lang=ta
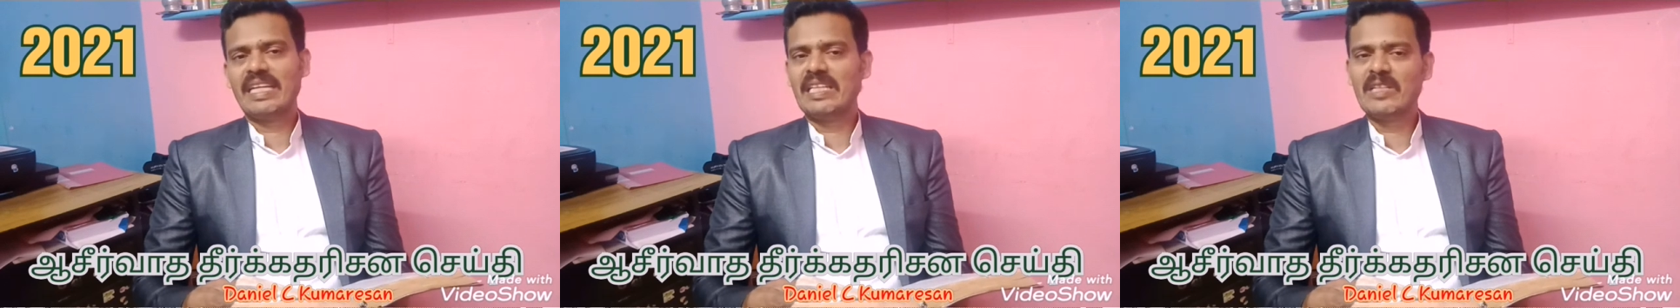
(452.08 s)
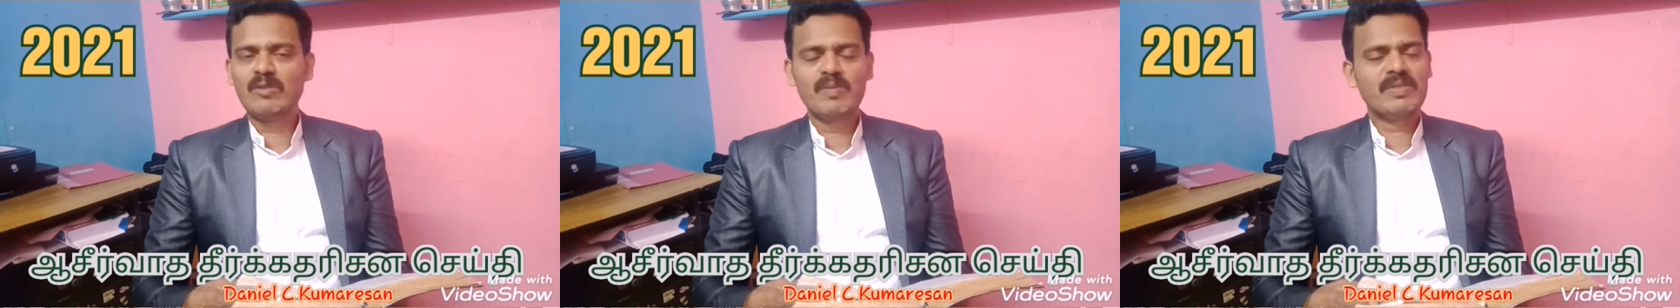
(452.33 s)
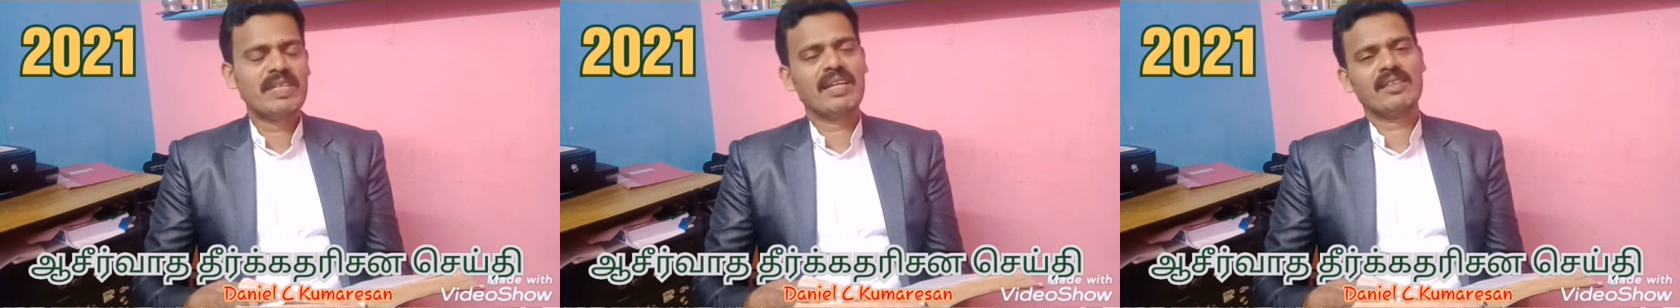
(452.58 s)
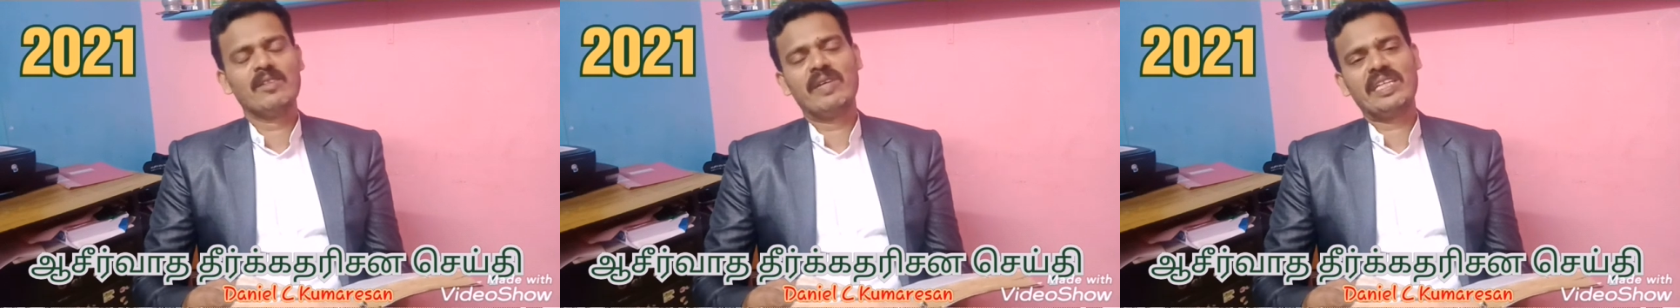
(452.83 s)
எதுவும்
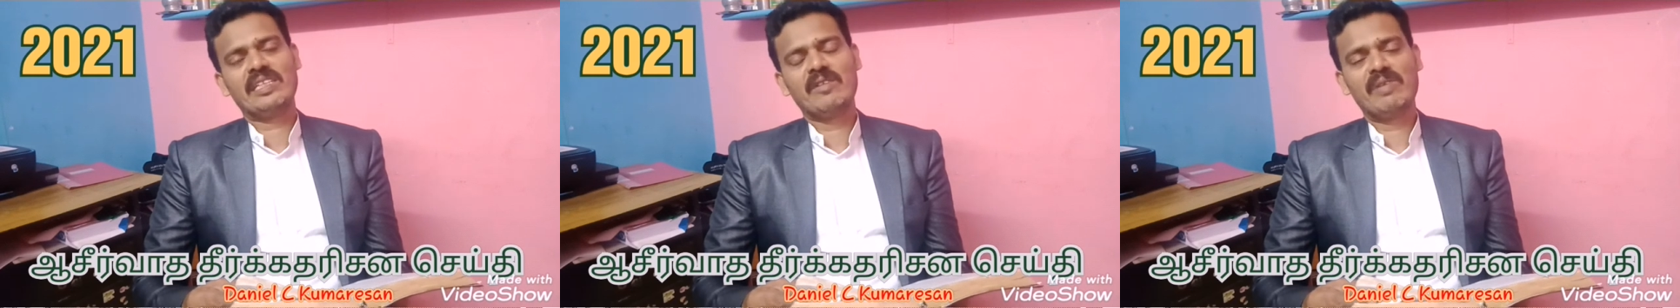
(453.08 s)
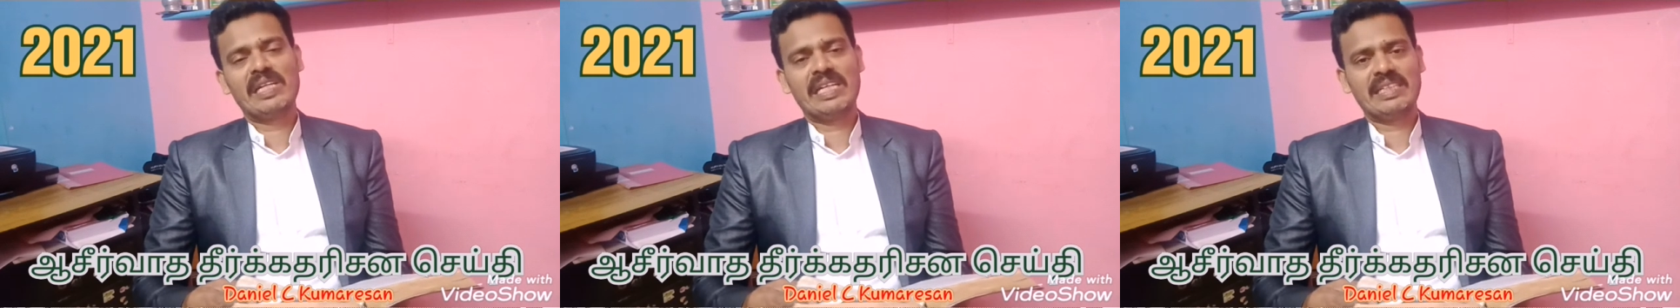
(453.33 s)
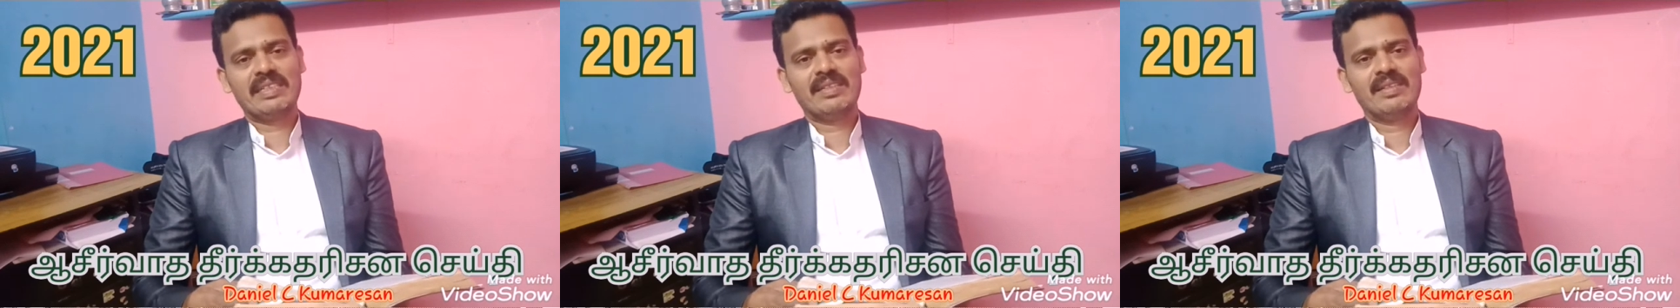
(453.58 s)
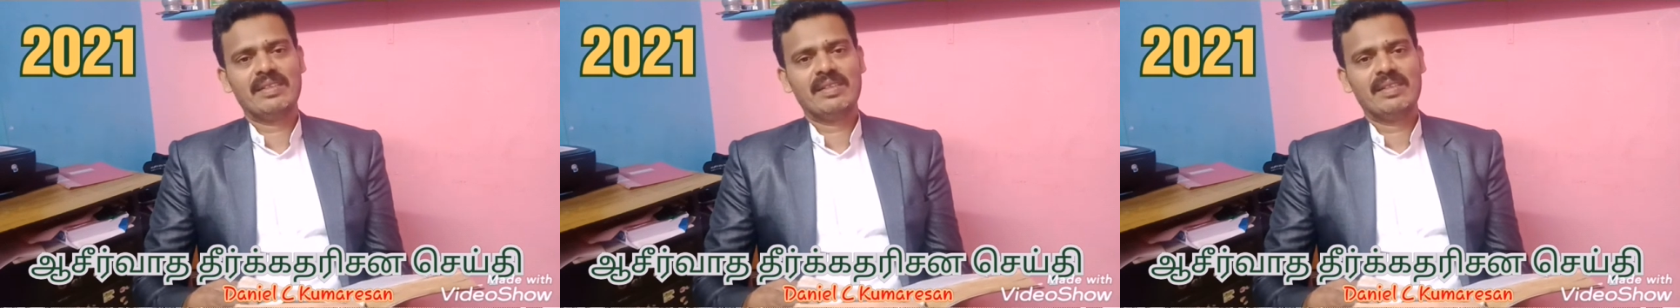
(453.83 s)
சேர்த்து வைக்கவில்லை
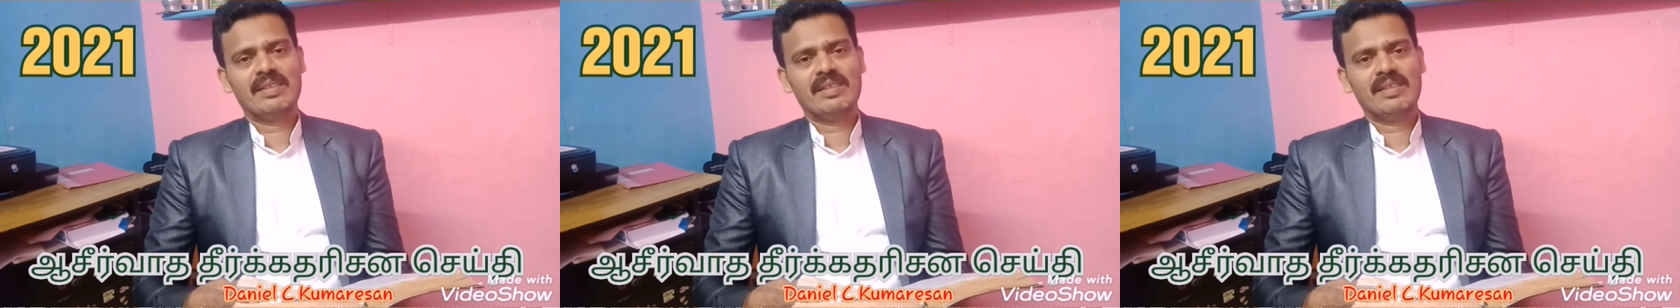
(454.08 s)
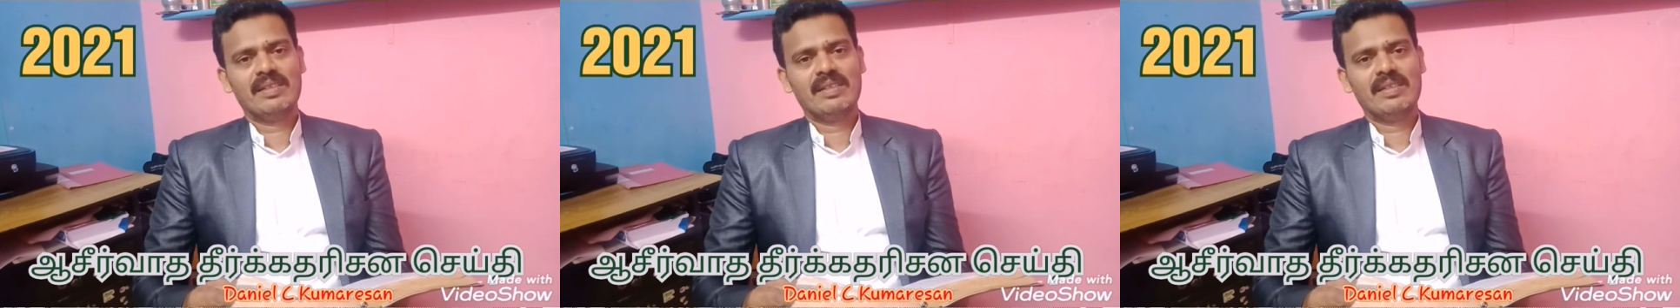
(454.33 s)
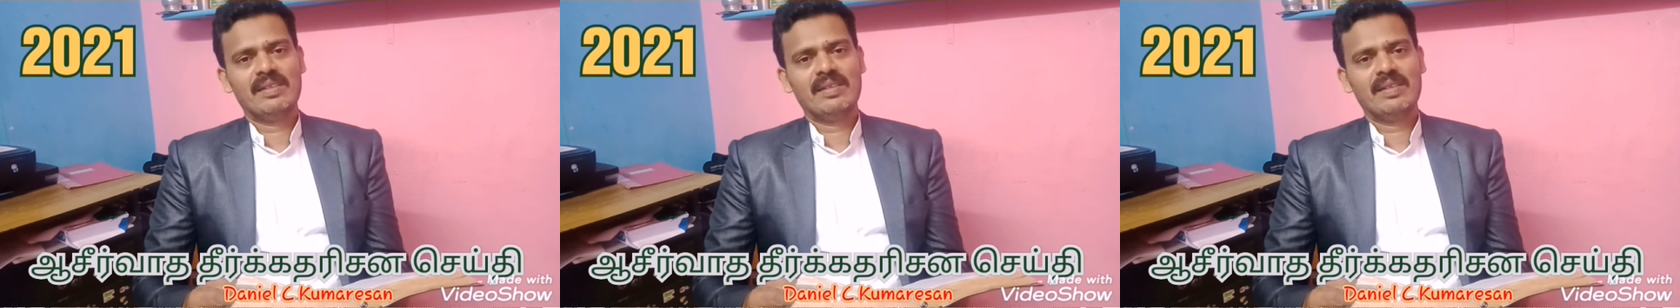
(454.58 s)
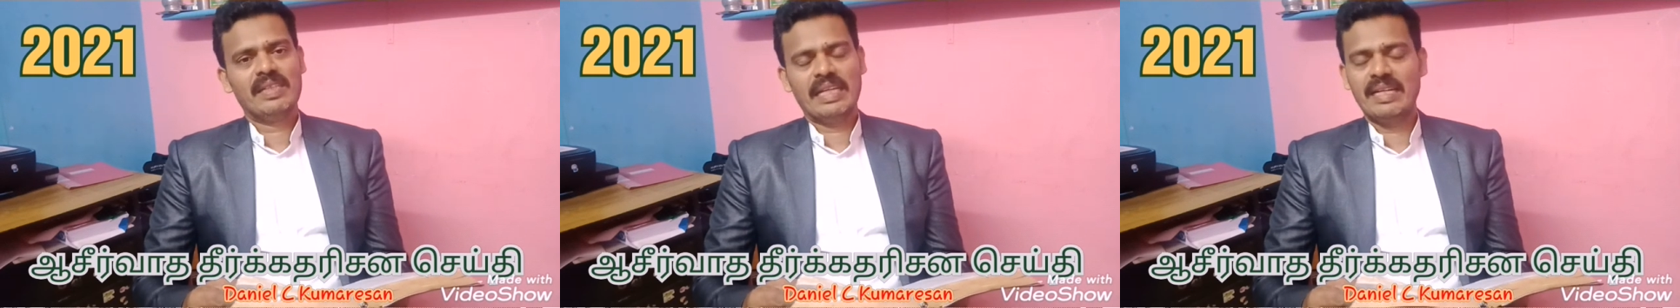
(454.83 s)

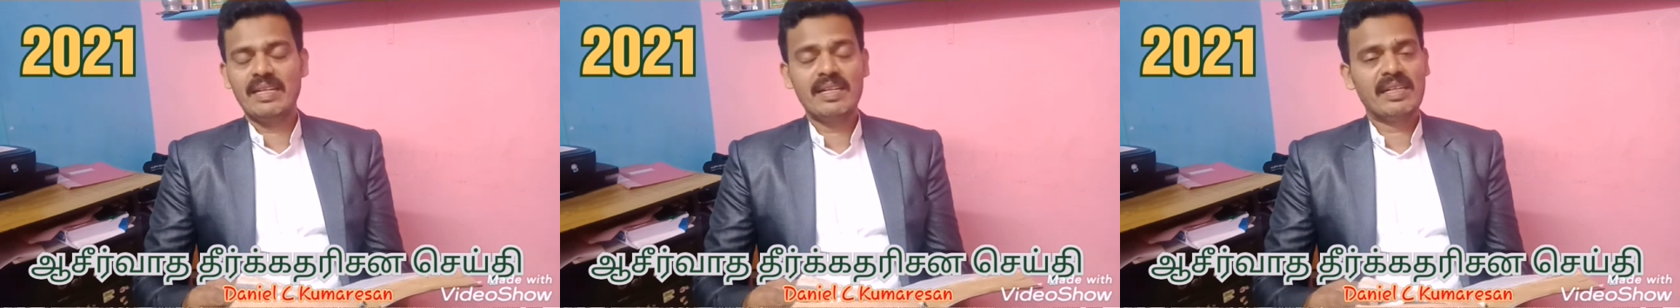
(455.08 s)
என்று